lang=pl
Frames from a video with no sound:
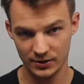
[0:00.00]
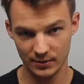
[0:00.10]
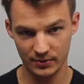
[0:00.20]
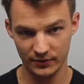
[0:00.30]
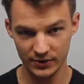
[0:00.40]

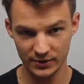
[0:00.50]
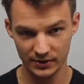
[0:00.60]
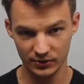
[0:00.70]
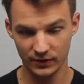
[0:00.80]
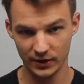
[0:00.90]
żeby widzieć
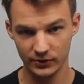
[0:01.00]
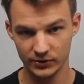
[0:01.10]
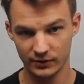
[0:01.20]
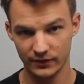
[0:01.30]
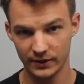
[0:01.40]

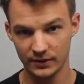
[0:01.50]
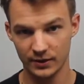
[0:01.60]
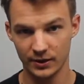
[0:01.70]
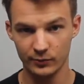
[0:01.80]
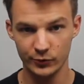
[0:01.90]
zadowalające
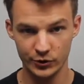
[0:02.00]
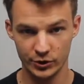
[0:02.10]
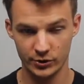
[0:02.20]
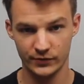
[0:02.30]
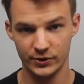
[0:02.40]
efekty,
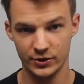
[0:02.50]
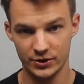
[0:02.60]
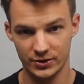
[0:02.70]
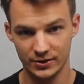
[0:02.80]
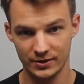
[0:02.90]
musisz
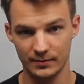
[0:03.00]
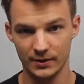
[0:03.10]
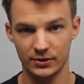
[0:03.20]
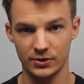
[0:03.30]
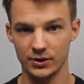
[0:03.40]
ćwiczyć
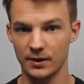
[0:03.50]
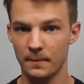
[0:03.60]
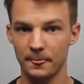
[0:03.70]
systematycznie.